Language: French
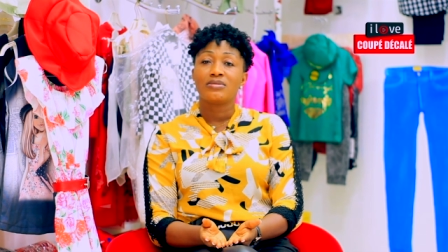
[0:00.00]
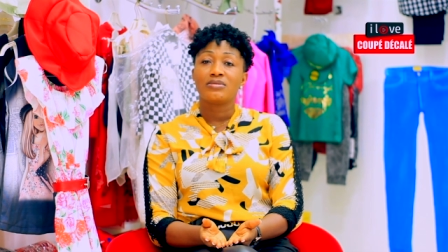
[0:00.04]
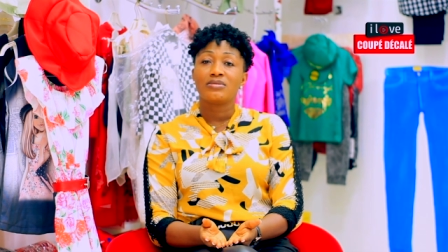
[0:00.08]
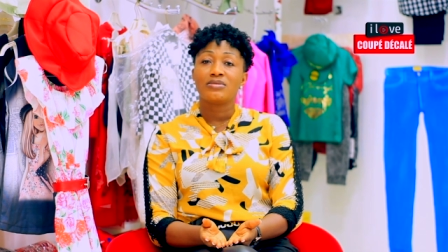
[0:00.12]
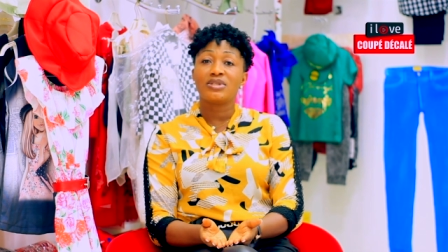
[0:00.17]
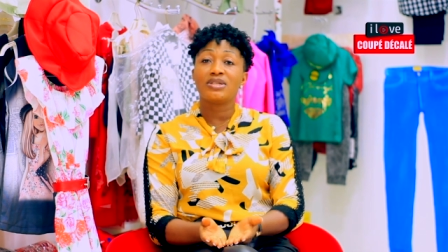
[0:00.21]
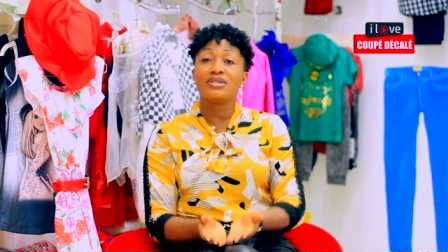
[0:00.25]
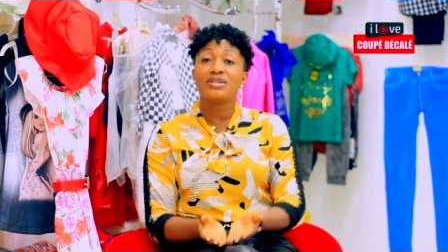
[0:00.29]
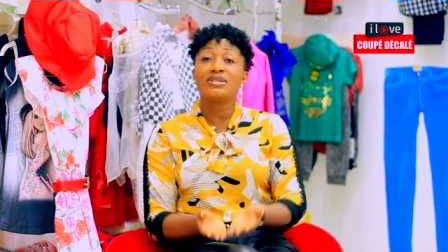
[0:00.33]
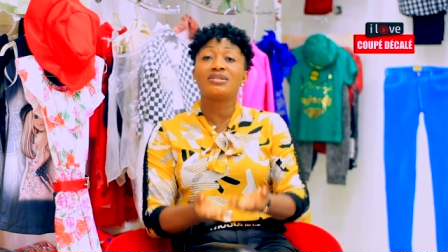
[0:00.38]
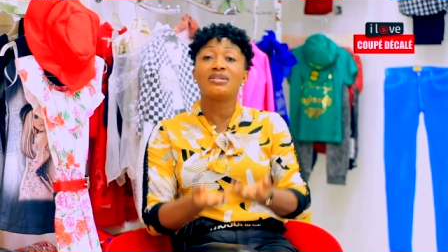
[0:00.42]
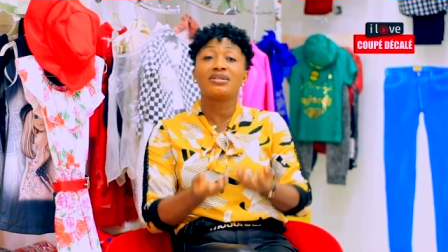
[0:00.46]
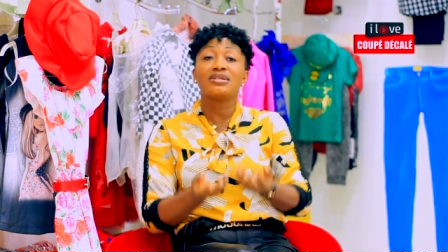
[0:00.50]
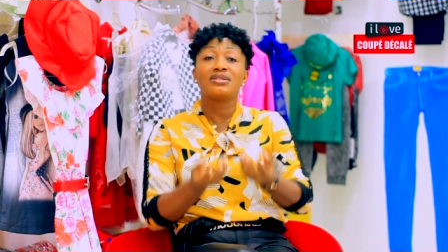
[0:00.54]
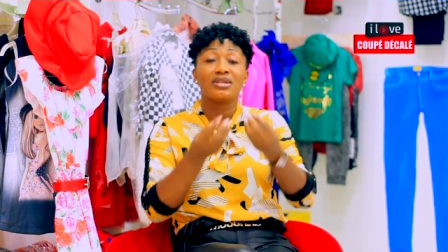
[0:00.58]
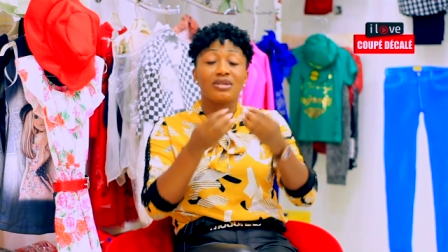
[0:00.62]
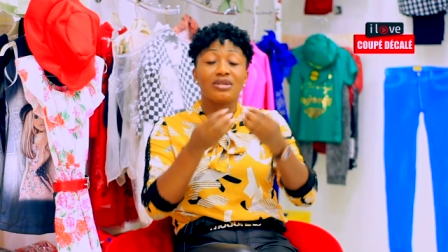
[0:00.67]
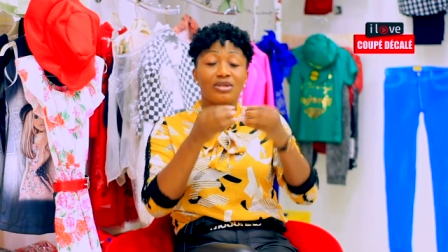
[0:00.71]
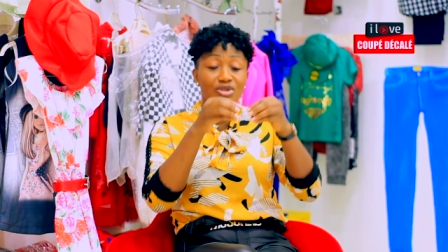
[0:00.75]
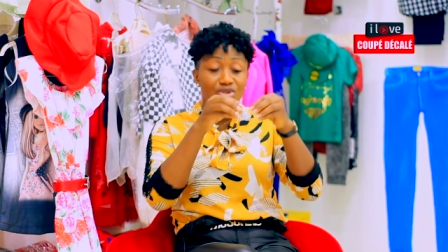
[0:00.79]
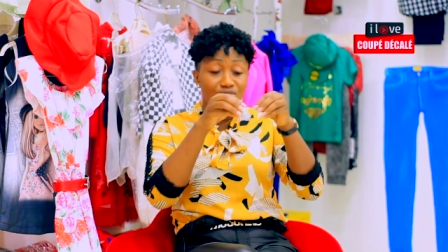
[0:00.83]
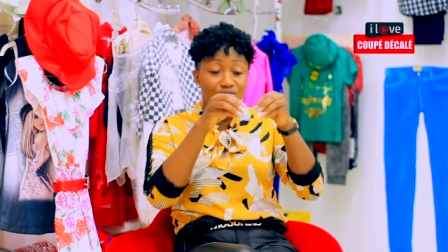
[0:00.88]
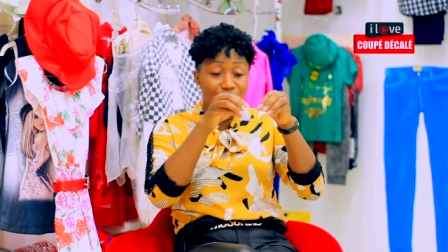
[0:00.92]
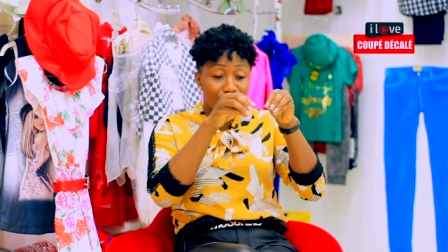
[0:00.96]
Je dis, c'est ce
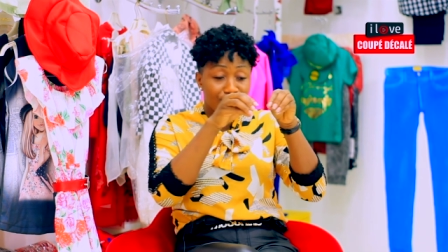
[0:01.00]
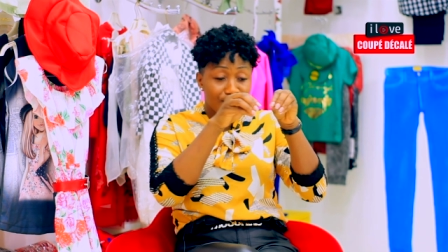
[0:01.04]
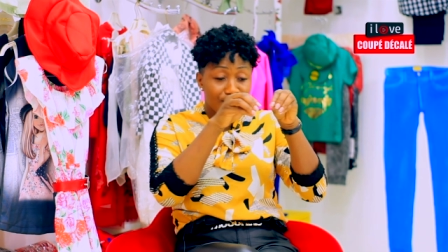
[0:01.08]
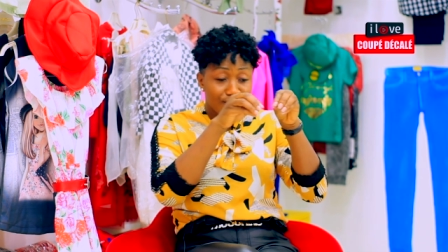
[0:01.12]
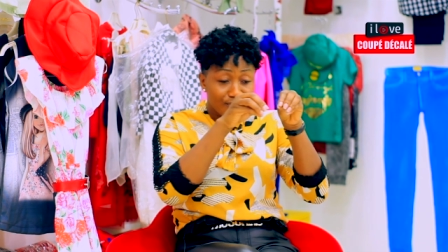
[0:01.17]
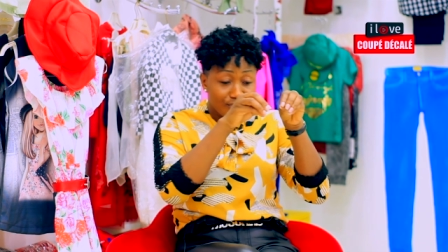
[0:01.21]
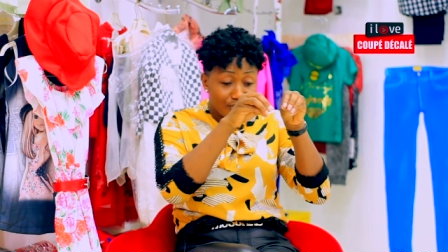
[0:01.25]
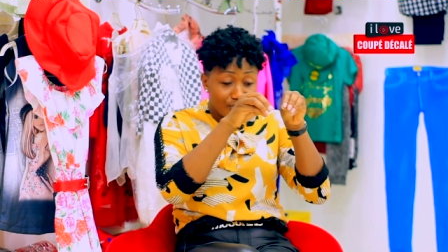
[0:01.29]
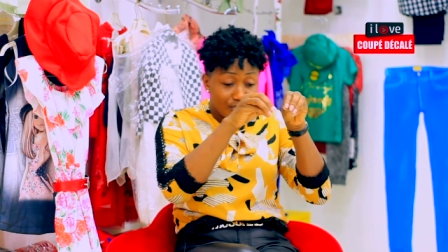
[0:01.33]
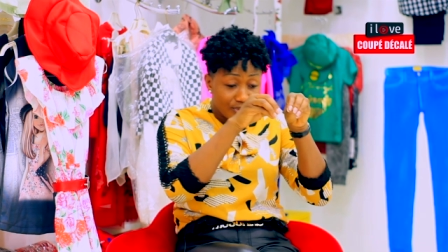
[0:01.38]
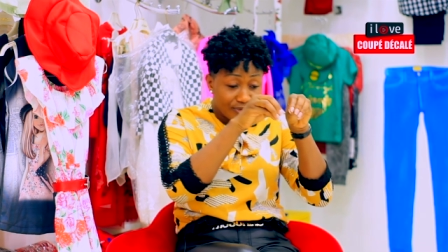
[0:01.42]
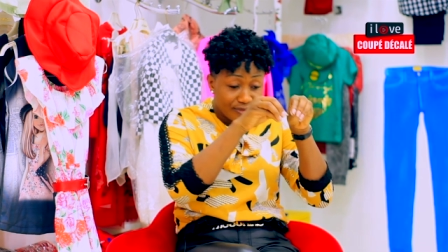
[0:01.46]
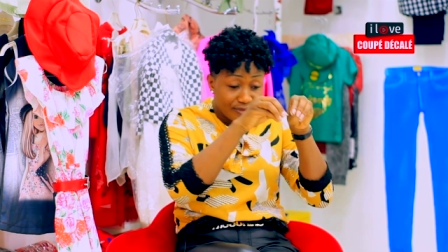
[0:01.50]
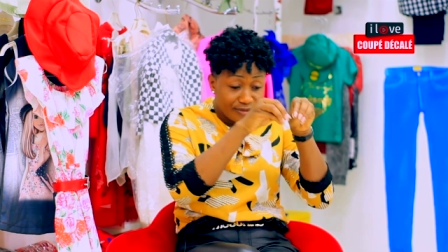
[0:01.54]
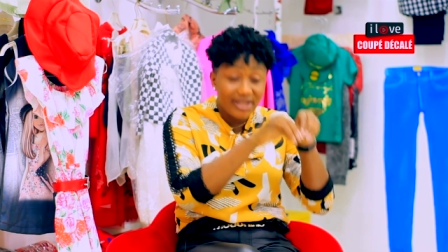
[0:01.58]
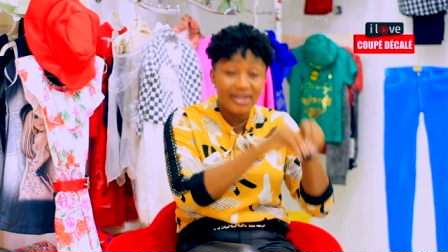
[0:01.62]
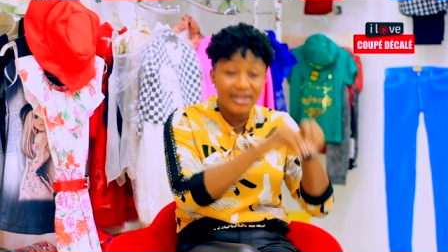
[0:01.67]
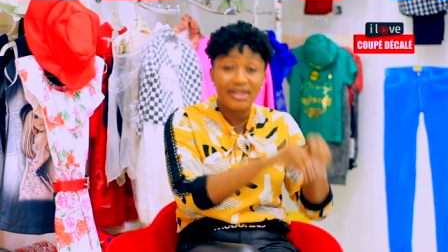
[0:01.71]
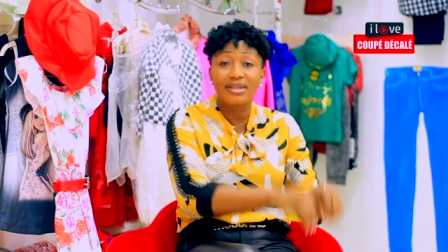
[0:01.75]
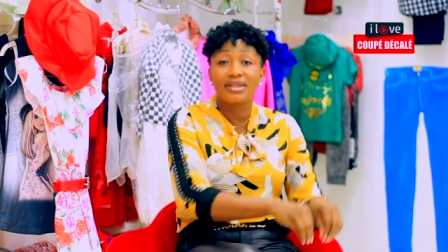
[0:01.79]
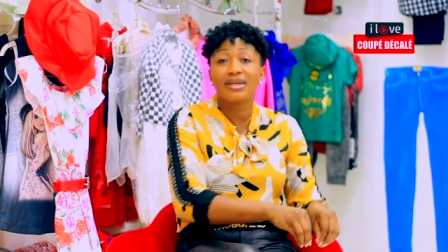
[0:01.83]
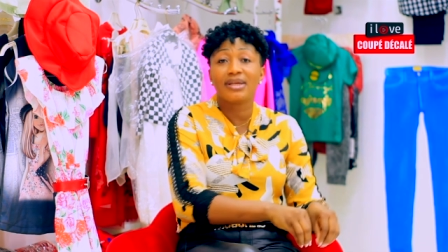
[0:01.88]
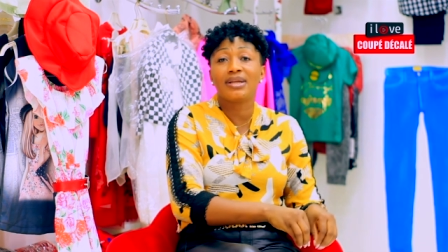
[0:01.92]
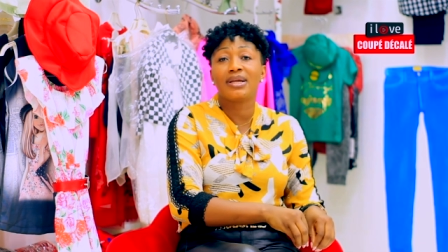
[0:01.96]
que je on fait
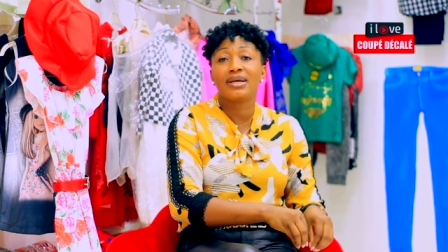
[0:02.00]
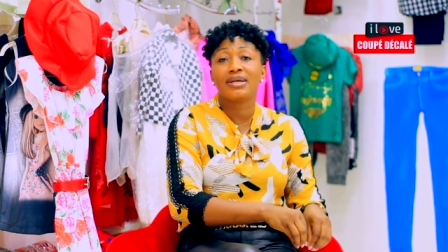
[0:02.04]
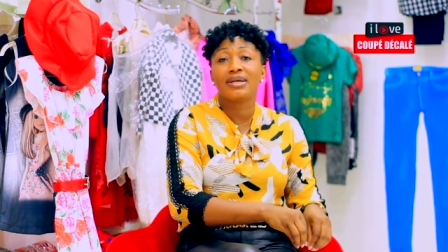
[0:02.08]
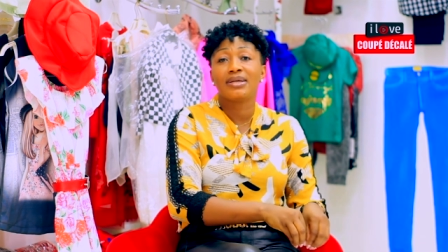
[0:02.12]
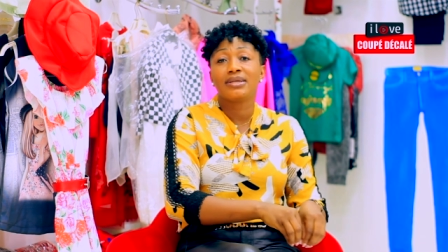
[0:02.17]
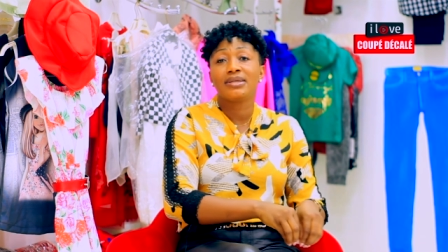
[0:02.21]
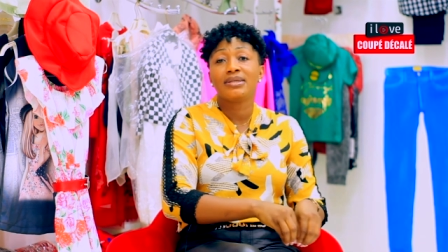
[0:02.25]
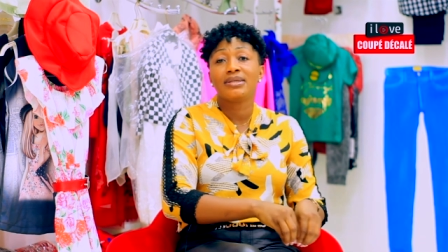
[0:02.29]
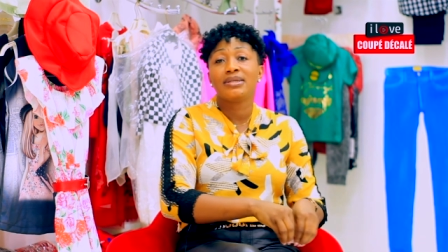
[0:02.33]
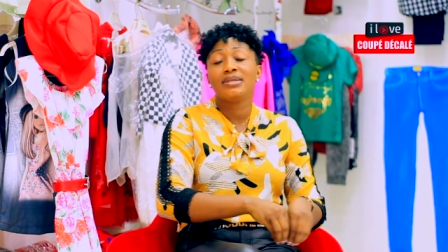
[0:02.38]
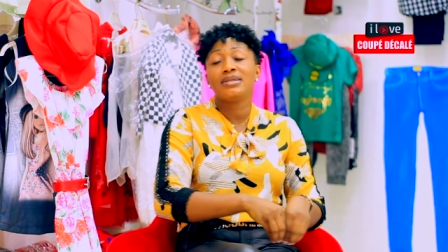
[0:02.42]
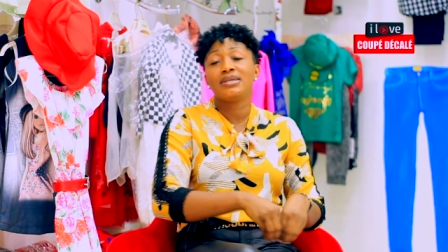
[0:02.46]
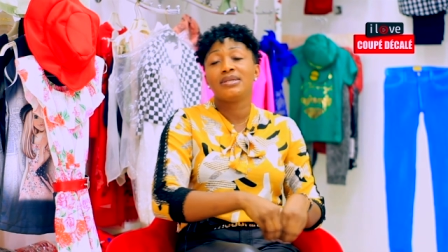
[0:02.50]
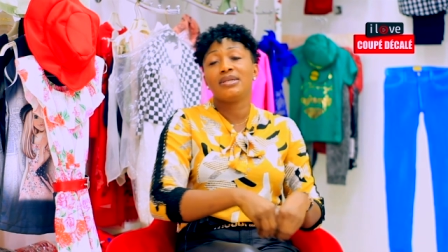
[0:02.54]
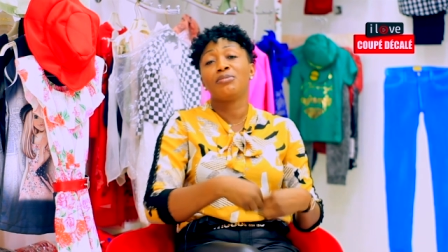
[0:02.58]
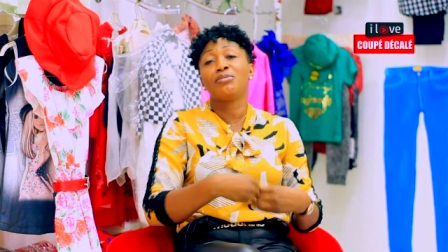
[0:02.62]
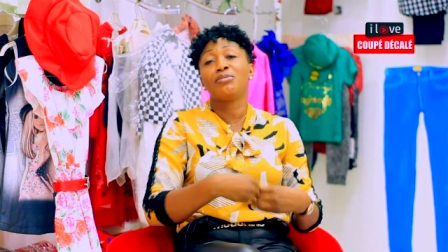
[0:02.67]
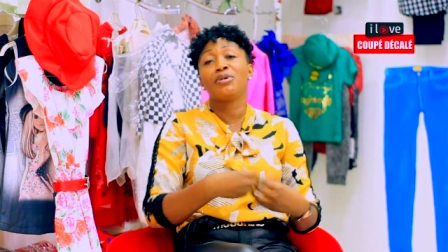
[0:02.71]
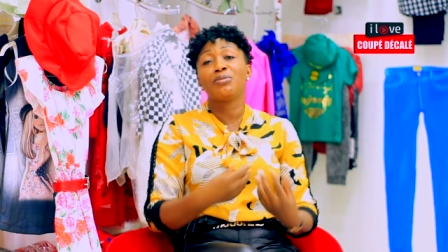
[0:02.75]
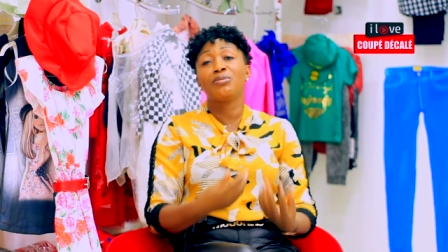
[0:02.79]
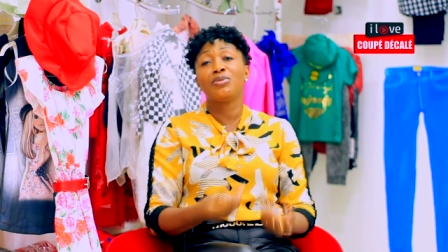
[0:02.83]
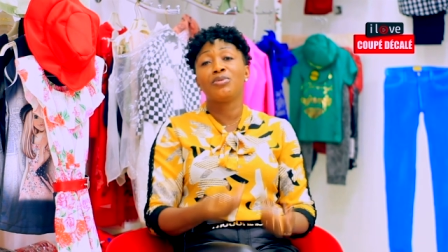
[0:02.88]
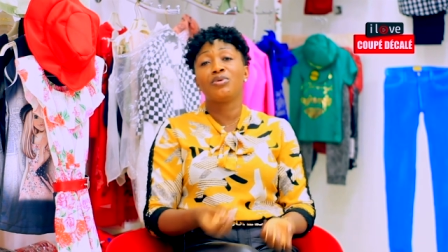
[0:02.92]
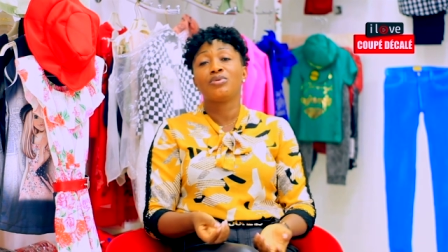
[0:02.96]
dedans là, qui n'est
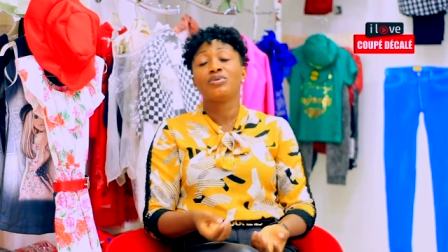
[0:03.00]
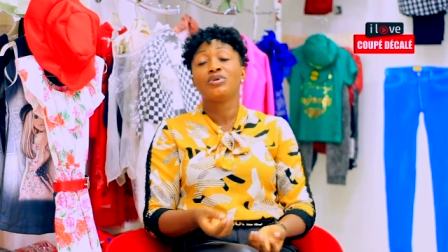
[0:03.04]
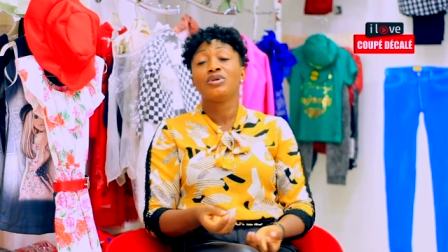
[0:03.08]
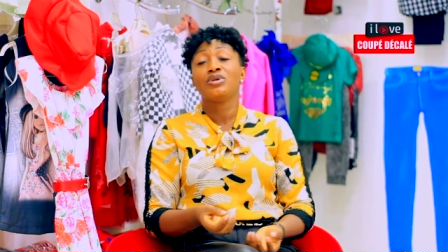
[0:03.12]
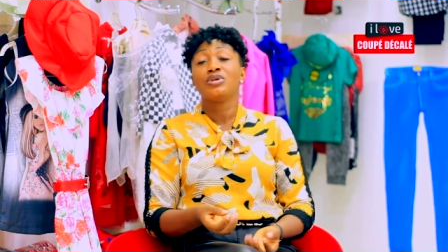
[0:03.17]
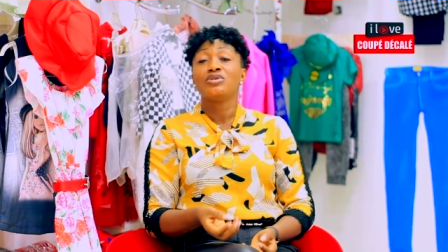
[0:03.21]
pas bon.